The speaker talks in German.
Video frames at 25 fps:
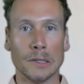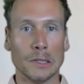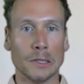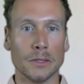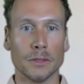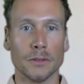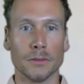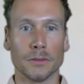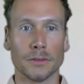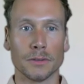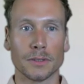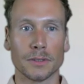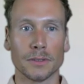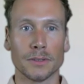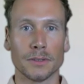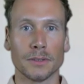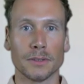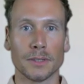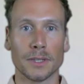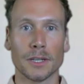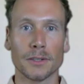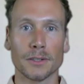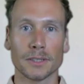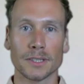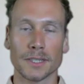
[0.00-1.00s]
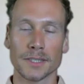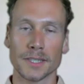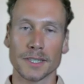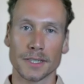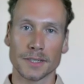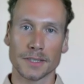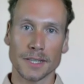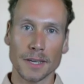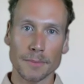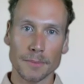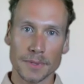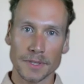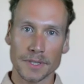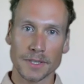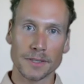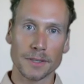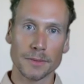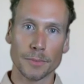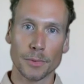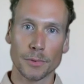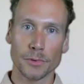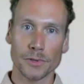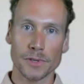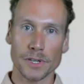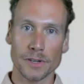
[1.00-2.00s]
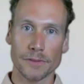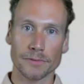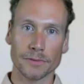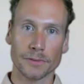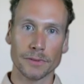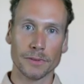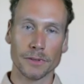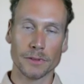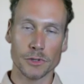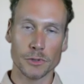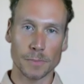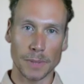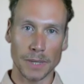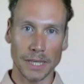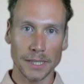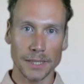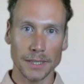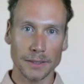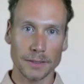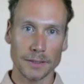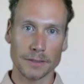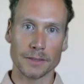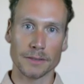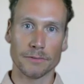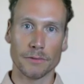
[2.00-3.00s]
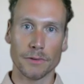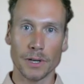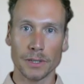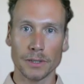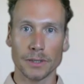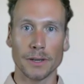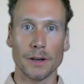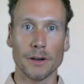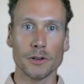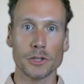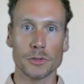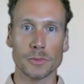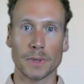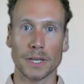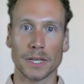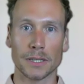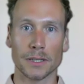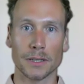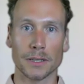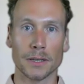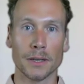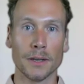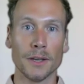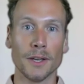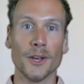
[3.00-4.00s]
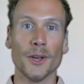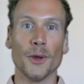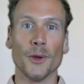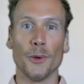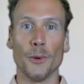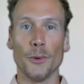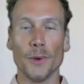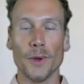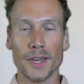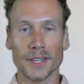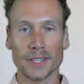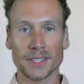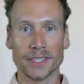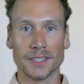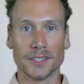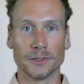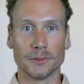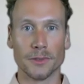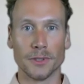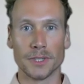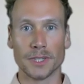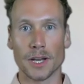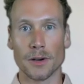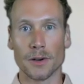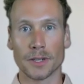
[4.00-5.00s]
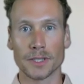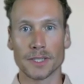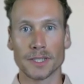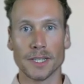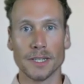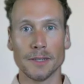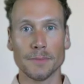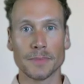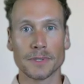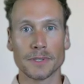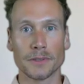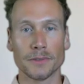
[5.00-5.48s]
Und dadurch, dass ich selbst diese Botschaft spreche, diese Worte ausspreche, höre ich sie natürlich auch selbst.